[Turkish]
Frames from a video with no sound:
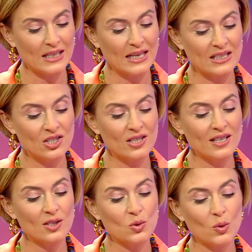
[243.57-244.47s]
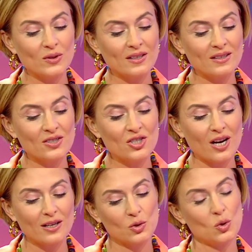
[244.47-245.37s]
dinleyenler içindeki soytarının
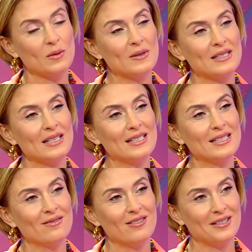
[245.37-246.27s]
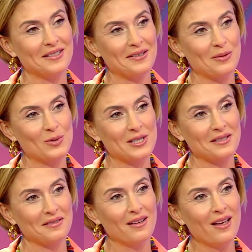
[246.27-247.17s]
şarkı söylemesine izin verir demişsin.